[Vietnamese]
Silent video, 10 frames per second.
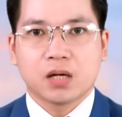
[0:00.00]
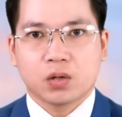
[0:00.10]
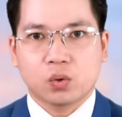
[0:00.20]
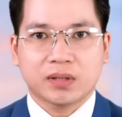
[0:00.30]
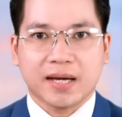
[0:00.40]

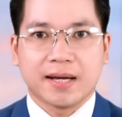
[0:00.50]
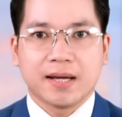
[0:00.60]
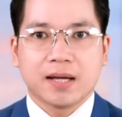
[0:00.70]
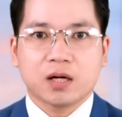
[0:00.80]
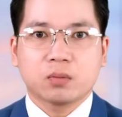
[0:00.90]
Cụ thể,
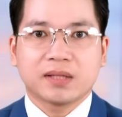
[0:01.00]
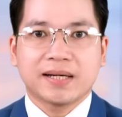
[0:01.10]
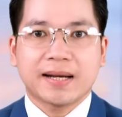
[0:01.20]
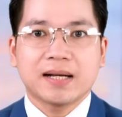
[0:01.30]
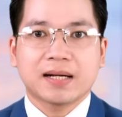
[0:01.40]
công
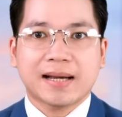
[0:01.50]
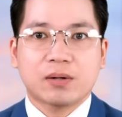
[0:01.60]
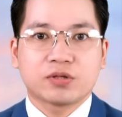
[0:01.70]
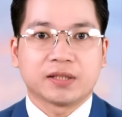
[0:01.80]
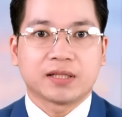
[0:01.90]
ty đã nâng
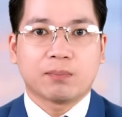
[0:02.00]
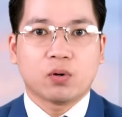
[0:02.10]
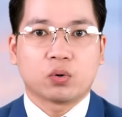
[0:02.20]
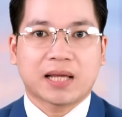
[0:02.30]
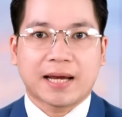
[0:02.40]
cao trình đập
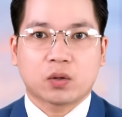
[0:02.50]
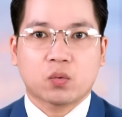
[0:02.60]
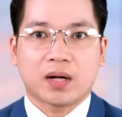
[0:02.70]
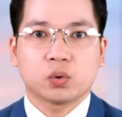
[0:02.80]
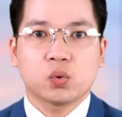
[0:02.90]
hồ thải
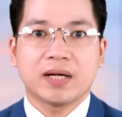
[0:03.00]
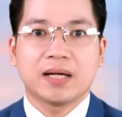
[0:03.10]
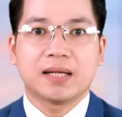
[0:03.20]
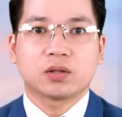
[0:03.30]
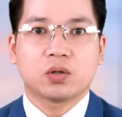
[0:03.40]
Quặng Đuôi
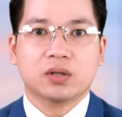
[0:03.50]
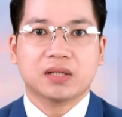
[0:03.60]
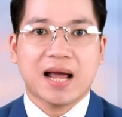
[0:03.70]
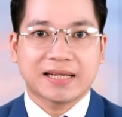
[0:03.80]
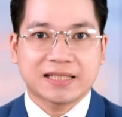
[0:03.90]
lên cốt
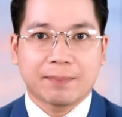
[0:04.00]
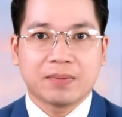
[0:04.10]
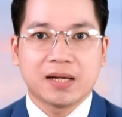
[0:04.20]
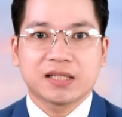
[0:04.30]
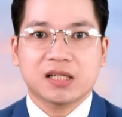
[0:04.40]
hai trăm,
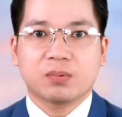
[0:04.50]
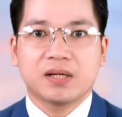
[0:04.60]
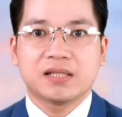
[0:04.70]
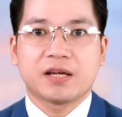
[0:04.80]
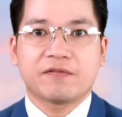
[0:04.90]
trong
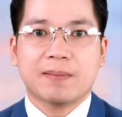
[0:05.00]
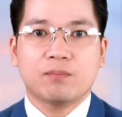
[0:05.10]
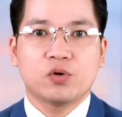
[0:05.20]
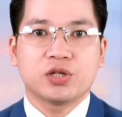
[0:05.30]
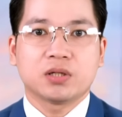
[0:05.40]
khi giấy phép
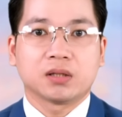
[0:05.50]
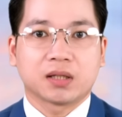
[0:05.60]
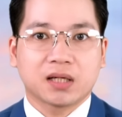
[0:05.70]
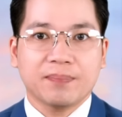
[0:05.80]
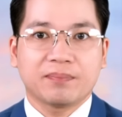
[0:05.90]
môi trường
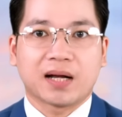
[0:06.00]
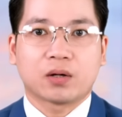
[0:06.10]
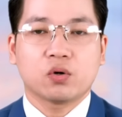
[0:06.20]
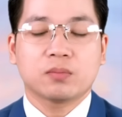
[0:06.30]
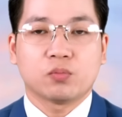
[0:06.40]
được cấp là
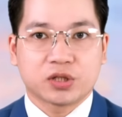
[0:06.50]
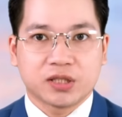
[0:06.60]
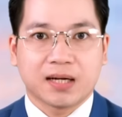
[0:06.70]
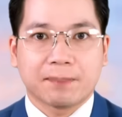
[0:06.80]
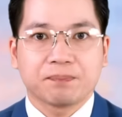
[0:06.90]
cốt một trăm
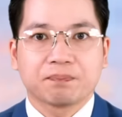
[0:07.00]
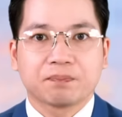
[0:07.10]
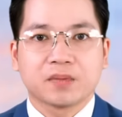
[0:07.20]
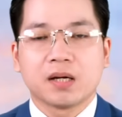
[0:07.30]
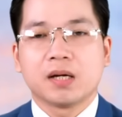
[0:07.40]
chín mươi lăm.
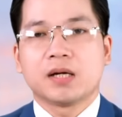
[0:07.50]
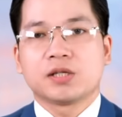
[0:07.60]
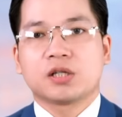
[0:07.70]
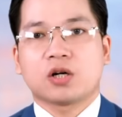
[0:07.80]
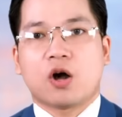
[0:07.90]

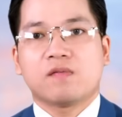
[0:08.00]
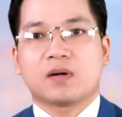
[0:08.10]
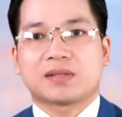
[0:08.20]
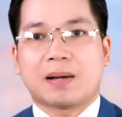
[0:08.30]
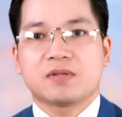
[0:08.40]
Trước đó,
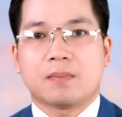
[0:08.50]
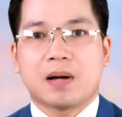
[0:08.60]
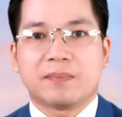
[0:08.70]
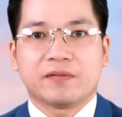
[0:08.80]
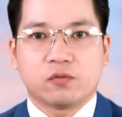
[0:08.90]
vào tám giờ
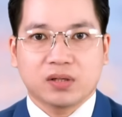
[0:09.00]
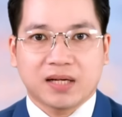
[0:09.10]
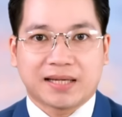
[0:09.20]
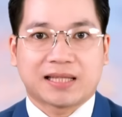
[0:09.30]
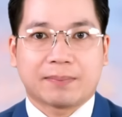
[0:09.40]
ba mươi phút
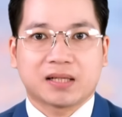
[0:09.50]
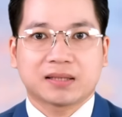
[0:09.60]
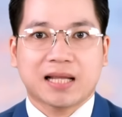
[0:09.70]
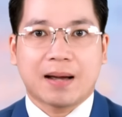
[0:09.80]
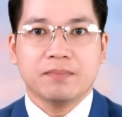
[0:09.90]
ngày tám
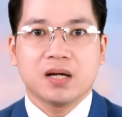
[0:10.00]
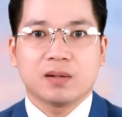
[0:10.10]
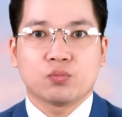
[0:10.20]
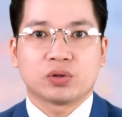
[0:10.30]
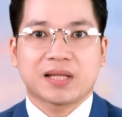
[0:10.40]
tháng tám,
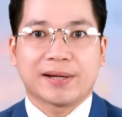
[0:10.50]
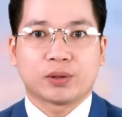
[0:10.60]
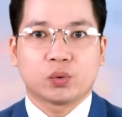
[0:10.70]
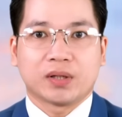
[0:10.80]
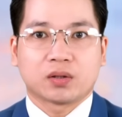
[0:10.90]
bùn thải
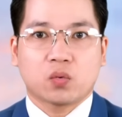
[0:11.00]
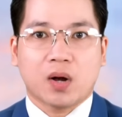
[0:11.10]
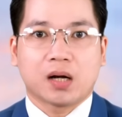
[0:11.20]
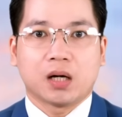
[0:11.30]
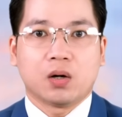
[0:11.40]
tuyển
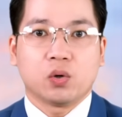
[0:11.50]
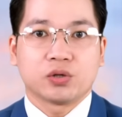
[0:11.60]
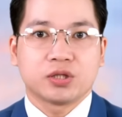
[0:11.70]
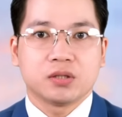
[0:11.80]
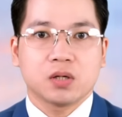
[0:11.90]
quặng ở hồ
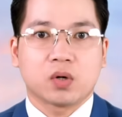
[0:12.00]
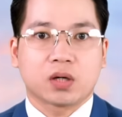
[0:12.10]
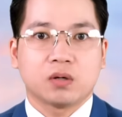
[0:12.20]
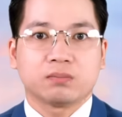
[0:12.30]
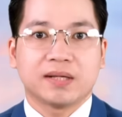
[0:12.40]
chứa của
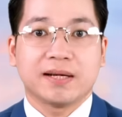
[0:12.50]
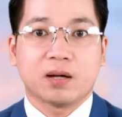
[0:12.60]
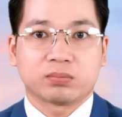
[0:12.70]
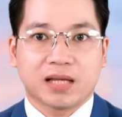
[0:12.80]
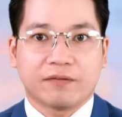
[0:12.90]
công ty
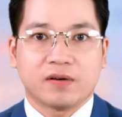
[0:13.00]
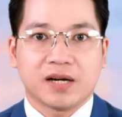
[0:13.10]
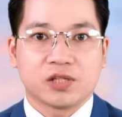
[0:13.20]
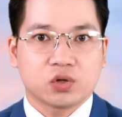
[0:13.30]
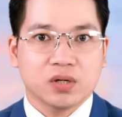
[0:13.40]
đồng tả
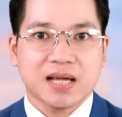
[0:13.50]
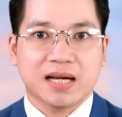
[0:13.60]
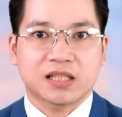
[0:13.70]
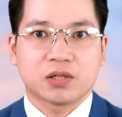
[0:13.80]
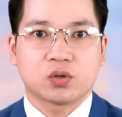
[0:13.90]
phầy xối
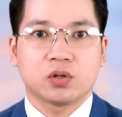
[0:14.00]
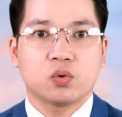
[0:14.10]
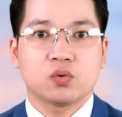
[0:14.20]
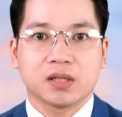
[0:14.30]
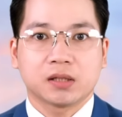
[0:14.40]
xả chảy xuống
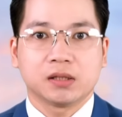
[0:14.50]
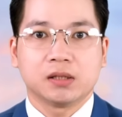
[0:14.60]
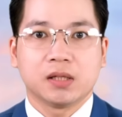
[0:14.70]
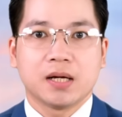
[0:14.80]
khu dân cư.